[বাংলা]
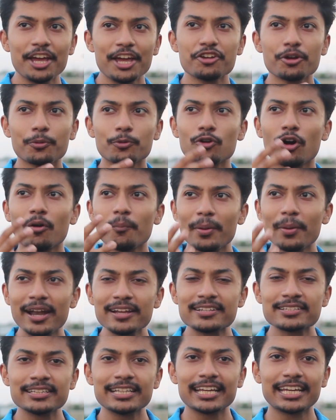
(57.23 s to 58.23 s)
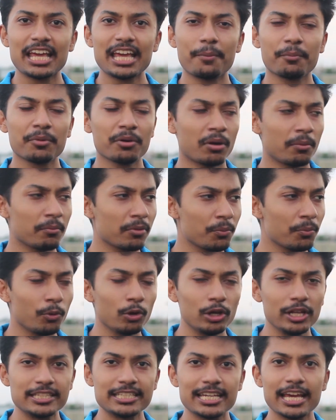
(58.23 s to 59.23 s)
এসব কম্প্যারিজন দেখি আমরা আমরা
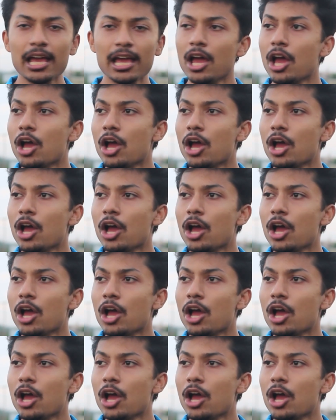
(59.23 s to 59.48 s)
বলি যে